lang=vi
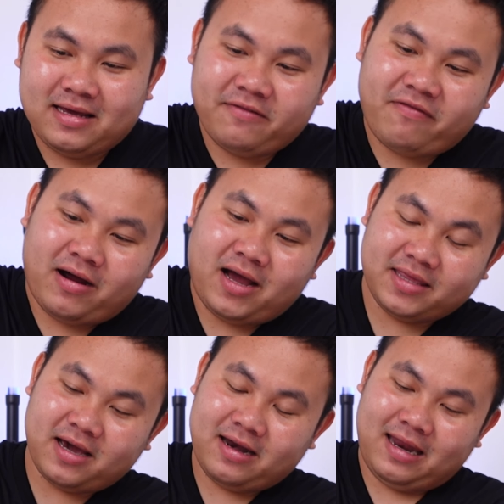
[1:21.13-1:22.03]
Cái phần ở
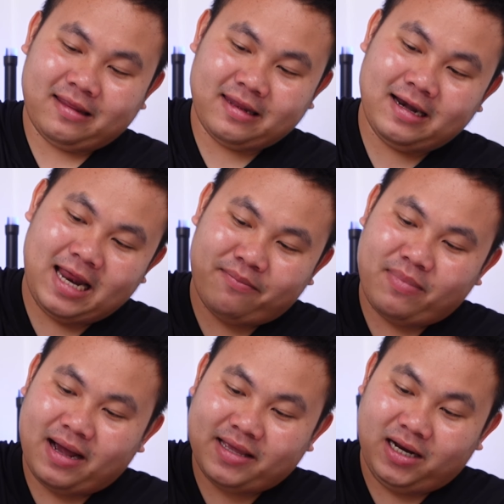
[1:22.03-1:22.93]
trên này nè thì nó làm
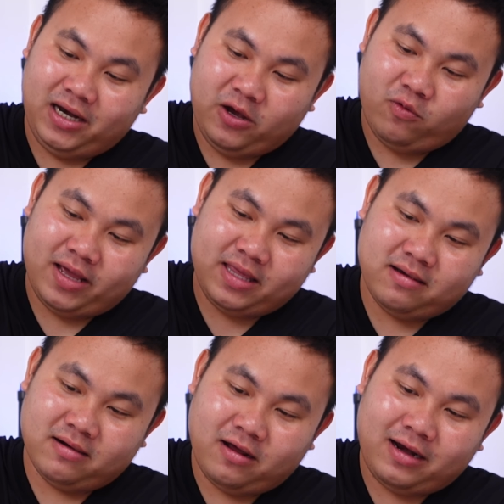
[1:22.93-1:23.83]
bằng cái chất liệu là
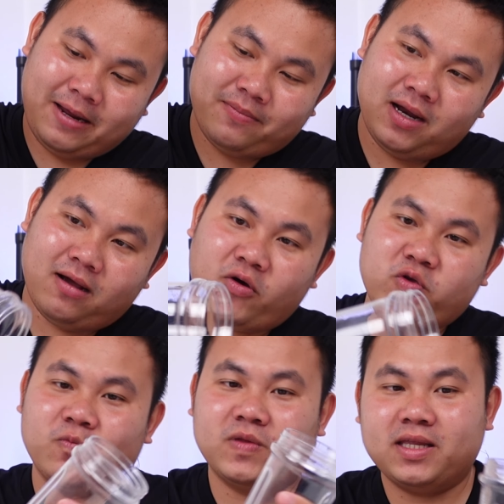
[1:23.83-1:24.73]
nhựa thôi anh em. Nó có
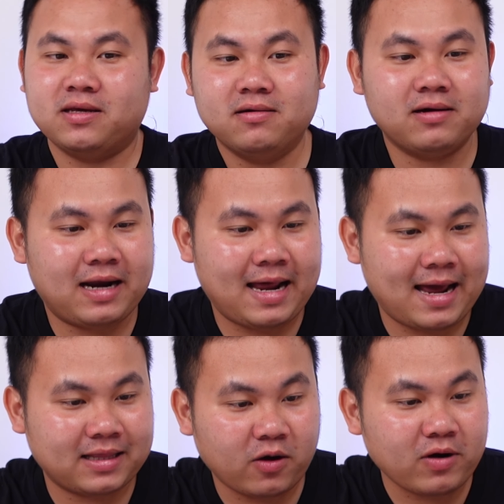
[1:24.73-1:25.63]
dung tích chứa
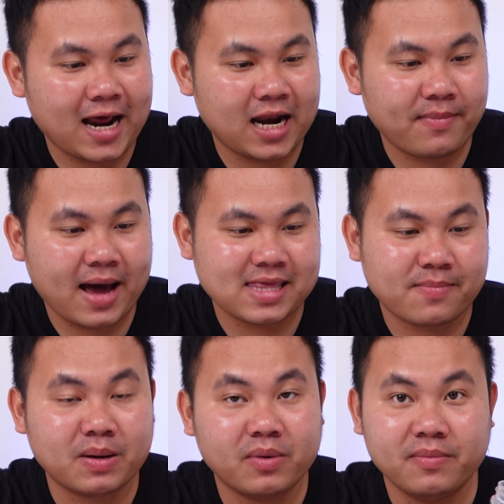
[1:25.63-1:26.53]
là tối đa là
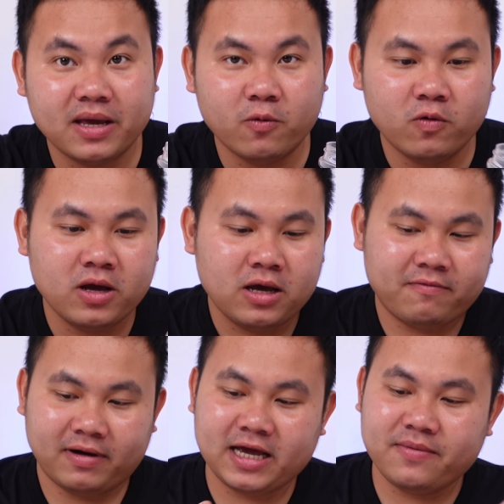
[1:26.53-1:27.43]
350ml.
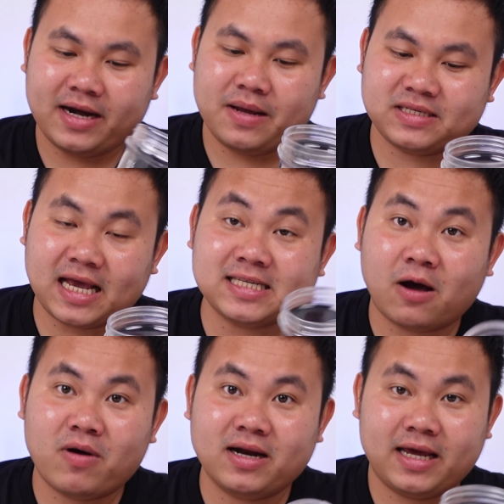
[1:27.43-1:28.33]
Và khi mà anh em xay
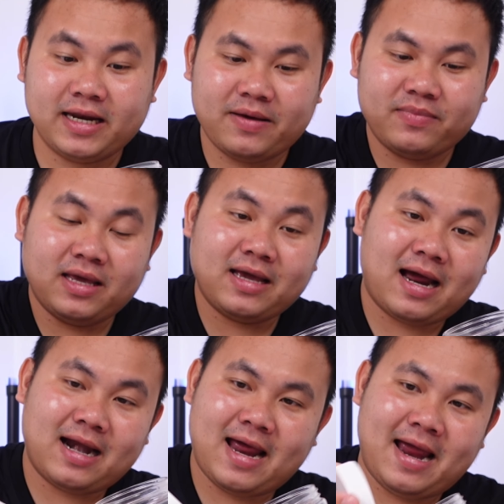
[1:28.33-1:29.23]
xong á, thì anh em chỉ
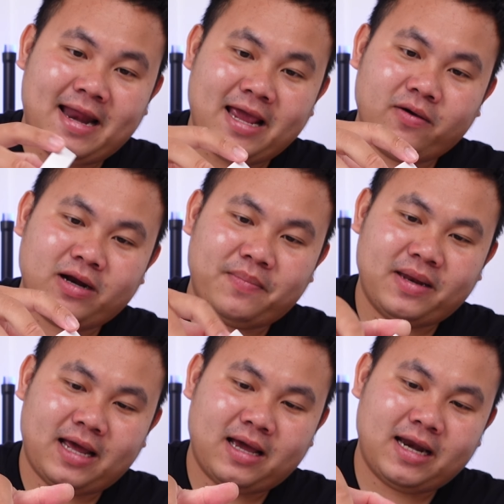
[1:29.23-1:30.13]
cần là để vô cái nắp này
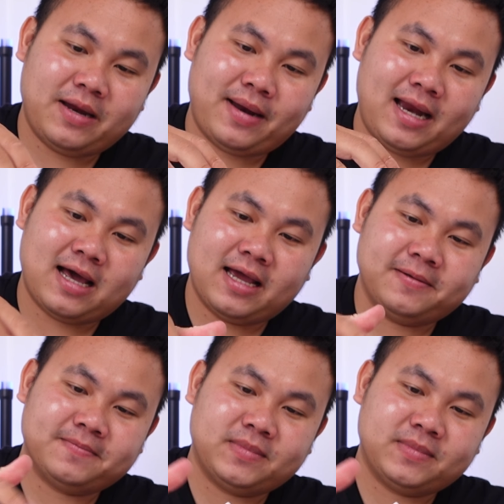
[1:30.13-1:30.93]
nè, anh em đậy lại.